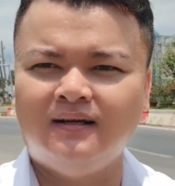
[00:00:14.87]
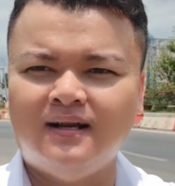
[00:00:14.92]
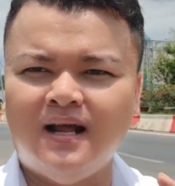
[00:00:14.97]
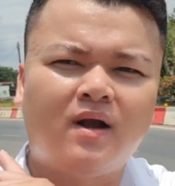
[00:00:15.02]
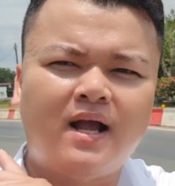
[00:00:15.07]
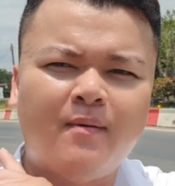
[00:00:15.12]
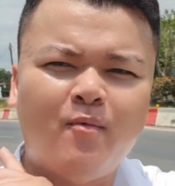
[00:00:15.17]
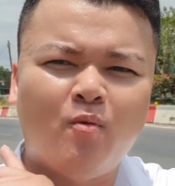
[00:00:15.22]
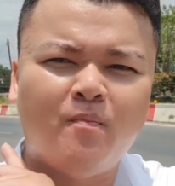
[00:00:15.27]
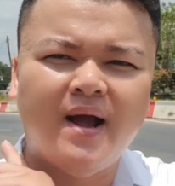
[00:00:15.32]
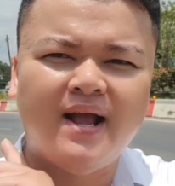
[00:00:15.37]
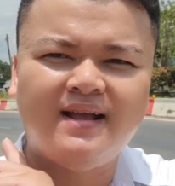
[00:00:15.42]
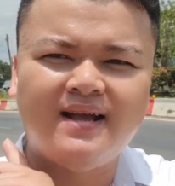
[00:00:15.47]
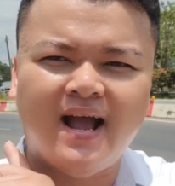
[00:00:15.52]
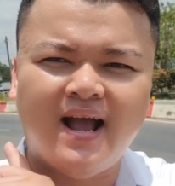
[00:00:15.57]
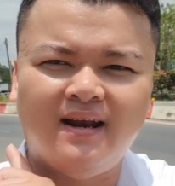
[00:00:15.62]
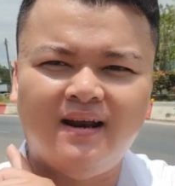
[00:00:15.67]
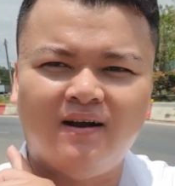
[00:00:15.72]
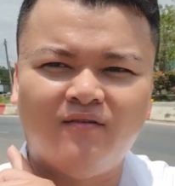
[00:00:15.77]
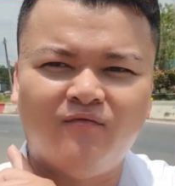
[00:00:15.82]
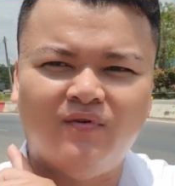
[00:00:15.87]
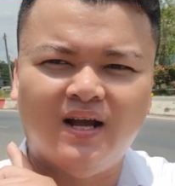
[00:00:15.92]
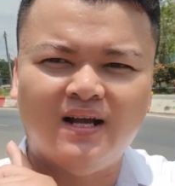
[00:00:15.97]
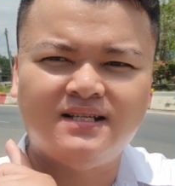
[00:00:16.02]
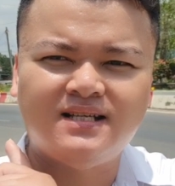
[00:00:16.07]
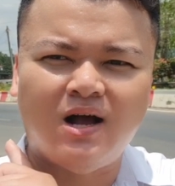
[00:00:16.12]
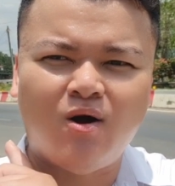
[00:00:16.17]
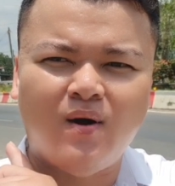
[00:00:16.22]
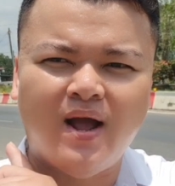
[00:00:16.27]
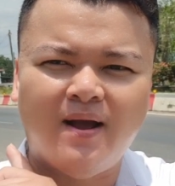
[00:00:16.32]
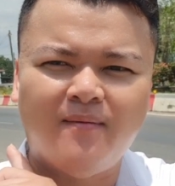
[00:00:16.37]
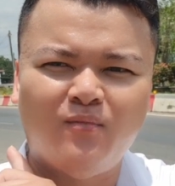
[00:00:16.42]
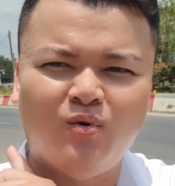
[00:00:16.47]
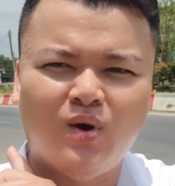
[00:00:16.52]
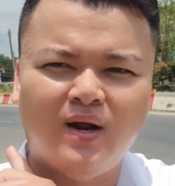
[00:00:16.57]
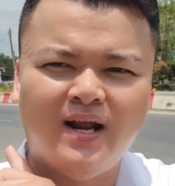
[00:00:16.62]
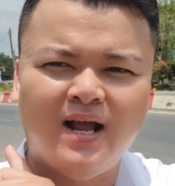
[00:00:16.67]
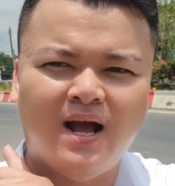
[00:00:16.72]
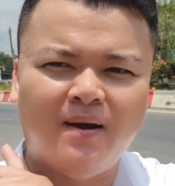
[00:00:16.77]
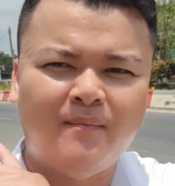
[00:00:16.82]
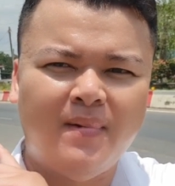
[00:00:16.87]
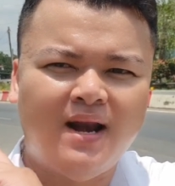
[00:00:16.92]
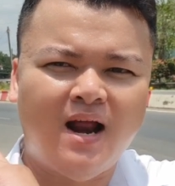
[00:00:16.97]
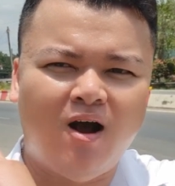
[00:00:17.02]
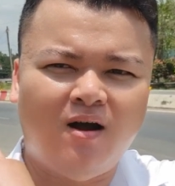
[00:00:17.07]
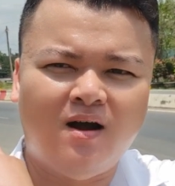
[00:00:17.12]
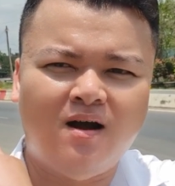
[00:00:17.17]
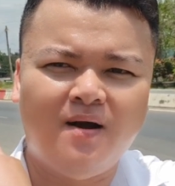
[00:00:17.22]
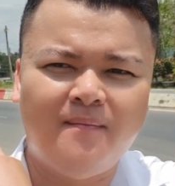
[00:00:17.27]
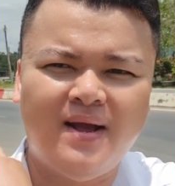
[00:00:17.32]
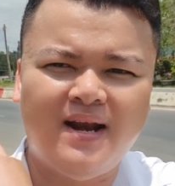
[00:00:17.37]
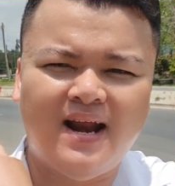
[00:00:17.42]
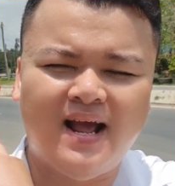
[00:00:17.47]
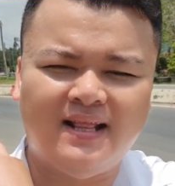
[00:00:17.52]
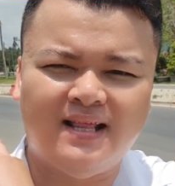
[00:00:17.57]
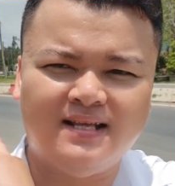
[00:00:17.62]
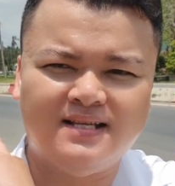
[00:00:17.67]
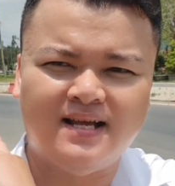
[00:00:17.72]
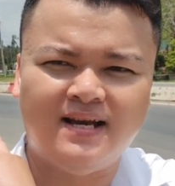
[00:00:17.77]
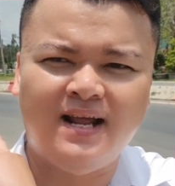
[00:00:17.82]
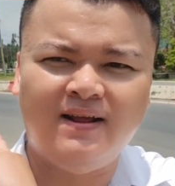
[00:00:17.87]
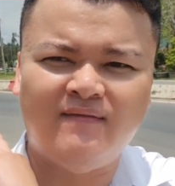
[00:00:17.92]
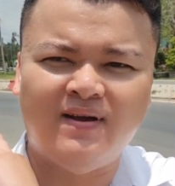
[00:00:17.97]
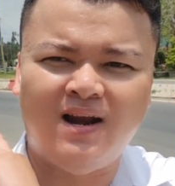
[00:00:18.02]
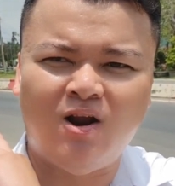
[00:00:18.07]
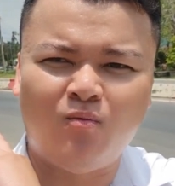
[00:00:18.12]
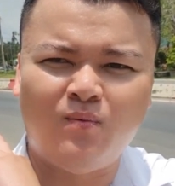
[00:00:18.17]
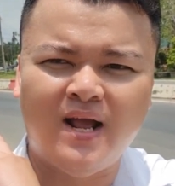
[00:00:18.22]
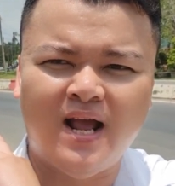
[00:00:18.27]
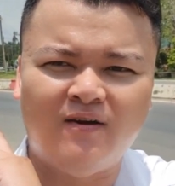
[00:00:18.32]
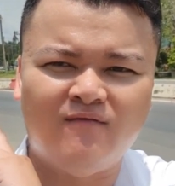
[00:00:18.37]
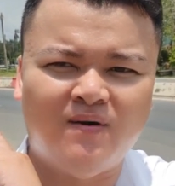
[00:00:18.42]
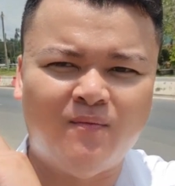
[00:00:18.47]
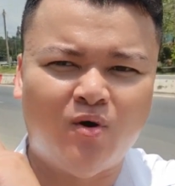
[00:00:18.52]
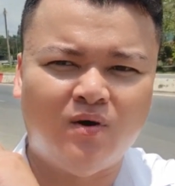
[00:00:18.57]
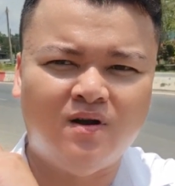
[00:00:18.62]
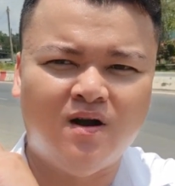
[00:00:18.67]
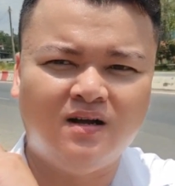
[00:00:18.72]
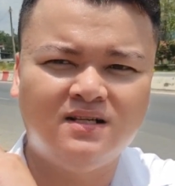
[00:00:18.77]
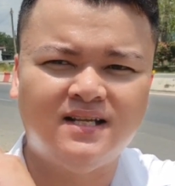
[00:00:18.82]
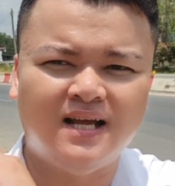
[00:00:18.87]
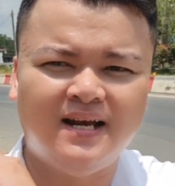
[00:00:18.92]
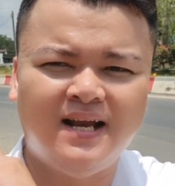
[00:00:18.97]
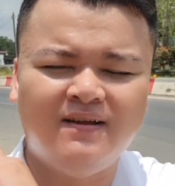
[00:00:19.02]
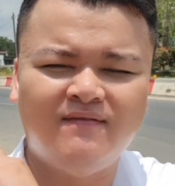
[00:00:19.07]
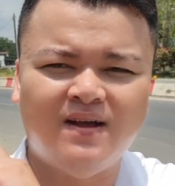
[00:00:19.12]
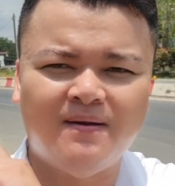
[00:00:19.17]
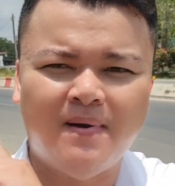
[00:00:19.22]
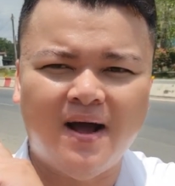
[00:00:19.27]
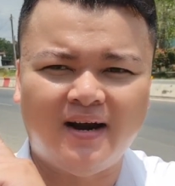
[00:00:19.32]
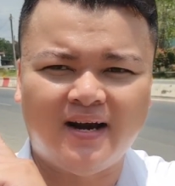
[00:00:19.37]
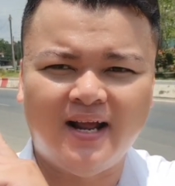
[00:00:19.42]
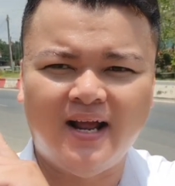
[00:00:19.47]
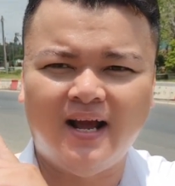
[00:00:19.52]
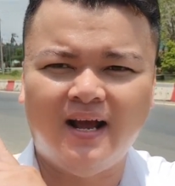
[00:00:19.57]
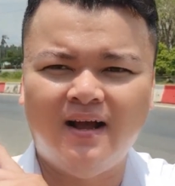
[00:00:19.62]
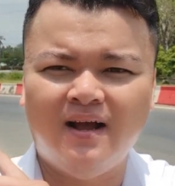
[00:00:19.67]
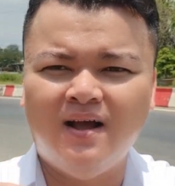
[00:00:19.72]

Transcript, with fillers: Cái Bùng Binh ngay đường phía sau em luôn đấy ạ Bên hướng bên này thì sẽ đi về Long Điền và một hướng sẽ đi về Bà Rịa